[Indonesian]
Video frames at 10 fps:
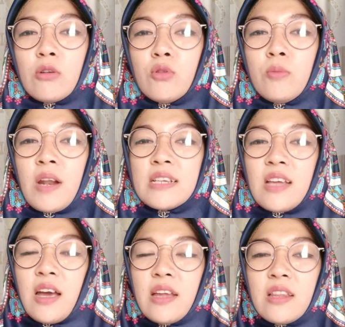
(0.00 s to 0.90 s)
aku tuh
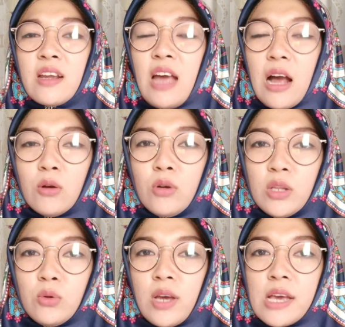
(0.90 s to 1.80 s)
merasa kayak terganggu
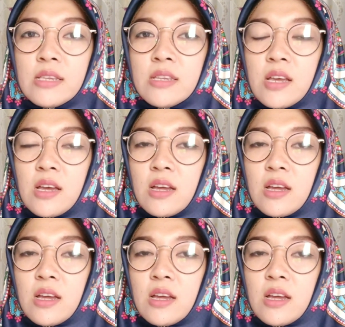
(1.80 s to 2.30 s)
gitu guys